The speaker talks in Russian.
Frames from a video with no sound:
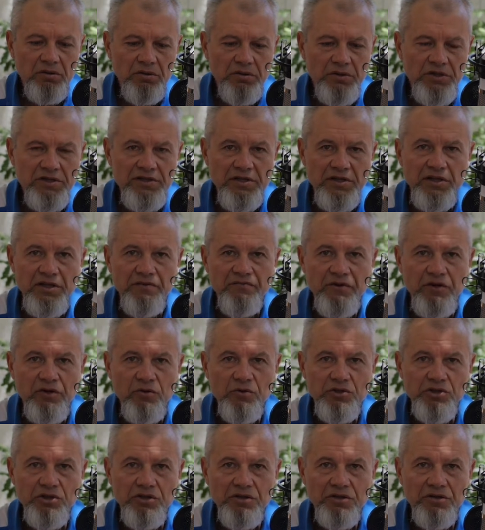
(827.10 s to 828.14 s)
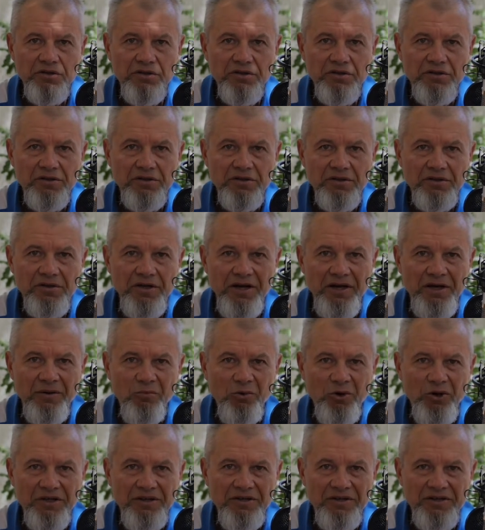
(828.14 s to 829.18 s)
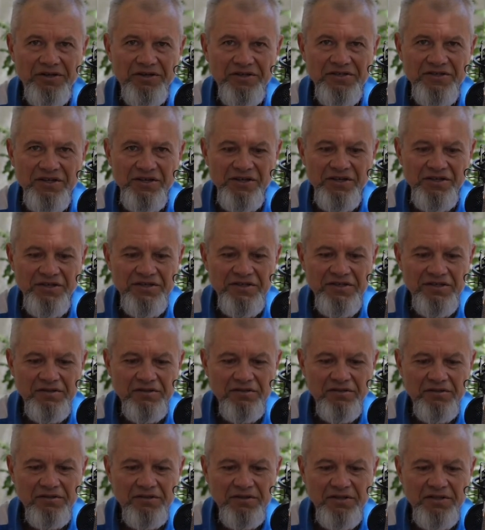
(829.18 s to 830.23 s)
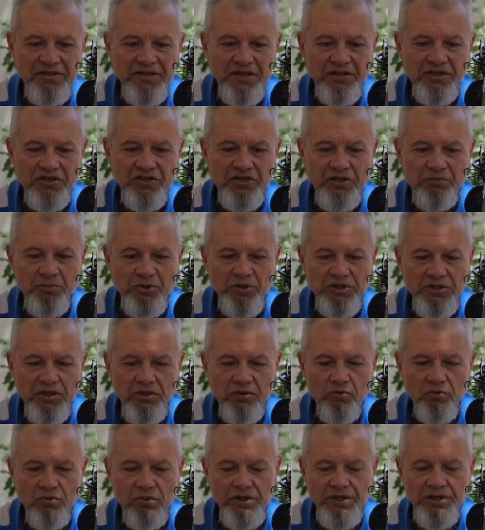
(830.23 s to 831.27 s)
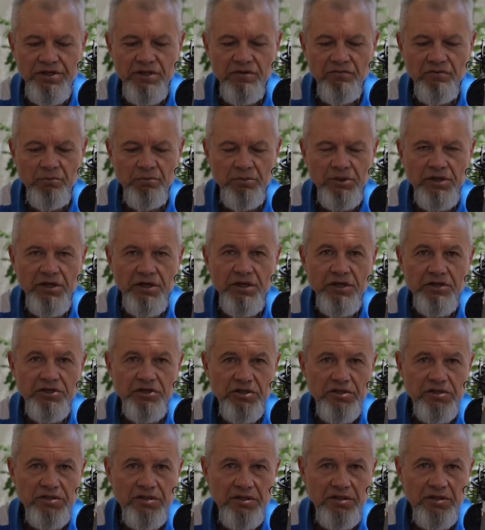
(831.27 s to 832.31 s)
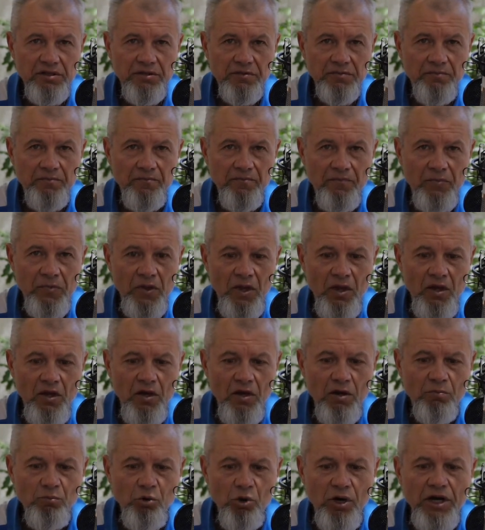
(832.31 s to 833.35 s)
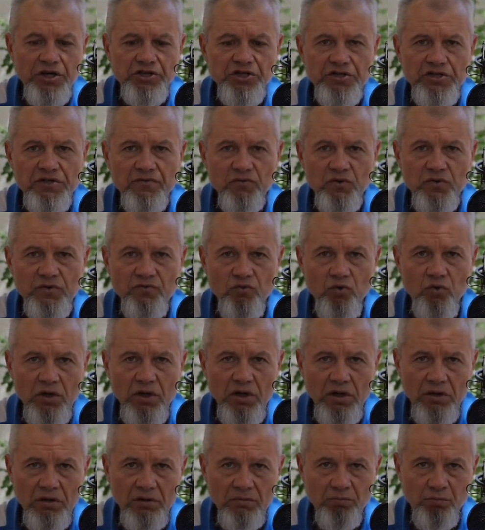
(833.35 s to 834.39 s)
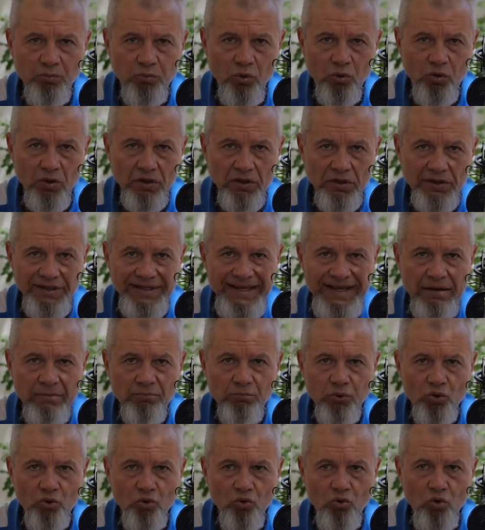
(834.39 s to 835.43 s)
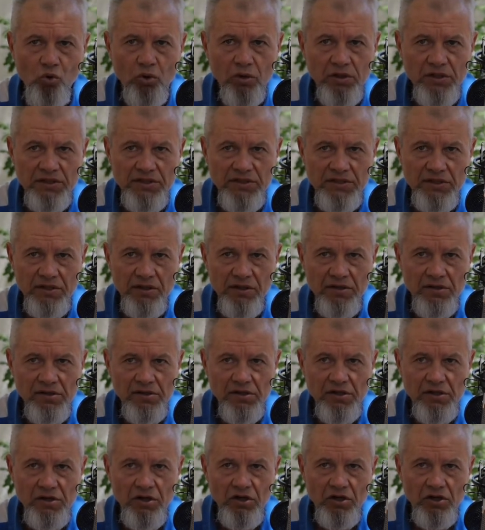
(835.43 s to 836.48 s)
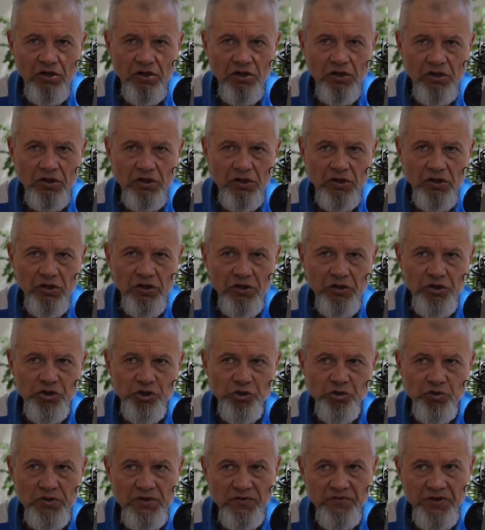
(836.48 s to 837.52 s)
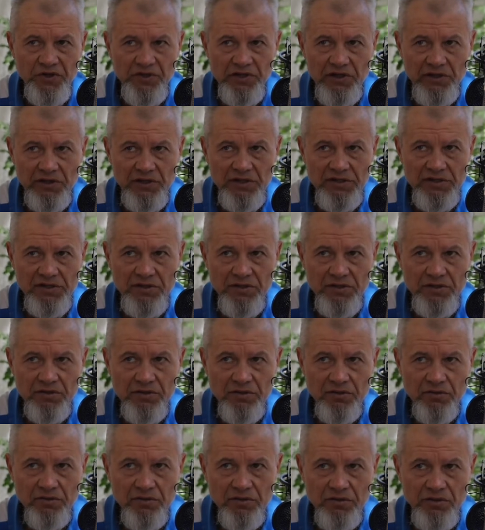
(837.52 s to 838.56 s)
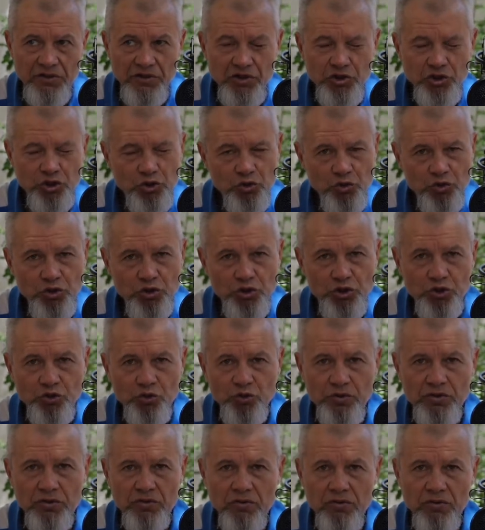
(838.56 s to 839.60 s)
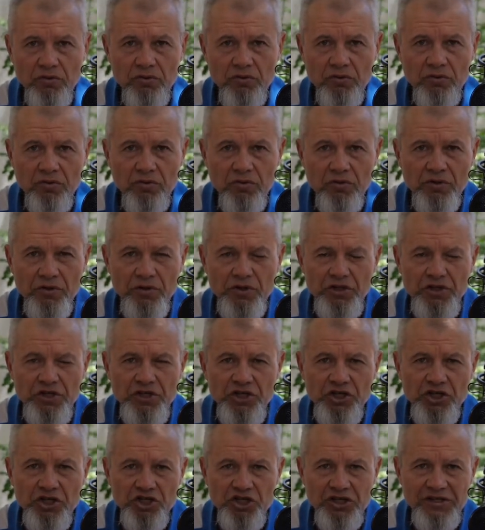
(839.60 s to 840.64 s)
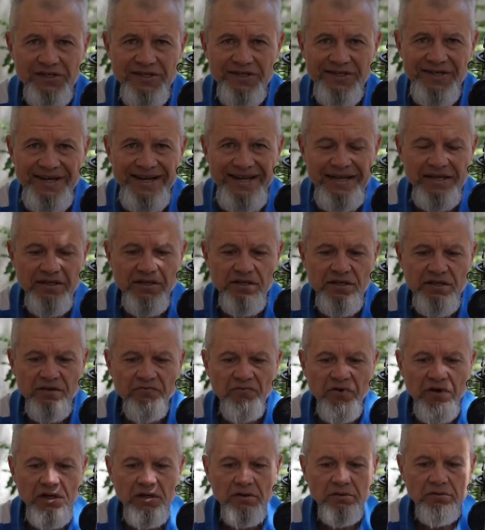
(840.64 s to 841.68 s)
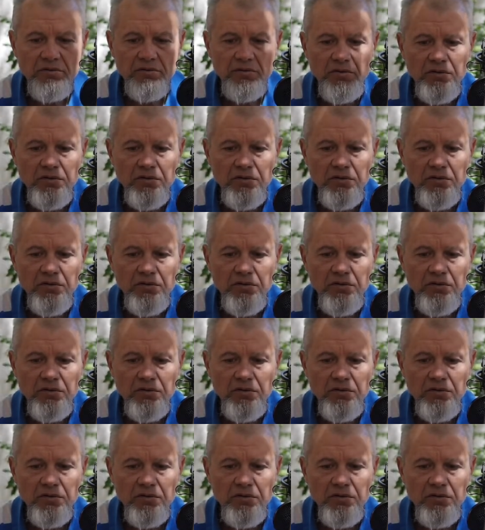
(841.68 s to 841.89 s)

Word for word: если не выключить, аккумулятор разрядится достаточно быстро. Тут литиевая батареечка стоит. По качеству звука, по тембру голоса, э, чувствительность э, чуть-чуть ниже среднего,